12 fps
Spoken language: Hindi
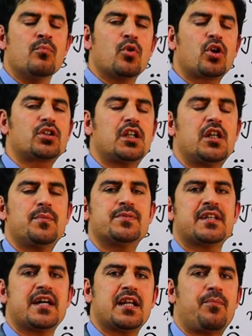मुख्तलिफ
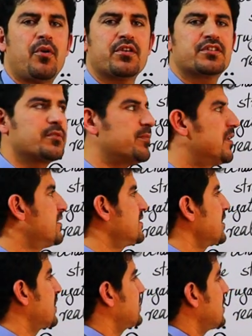सारे पॉसिबल
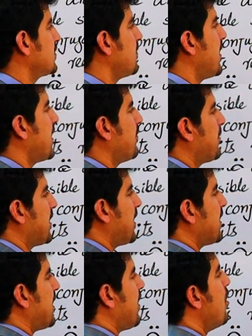स्ट्रक्चर
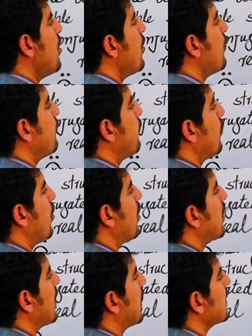बनाना फॉर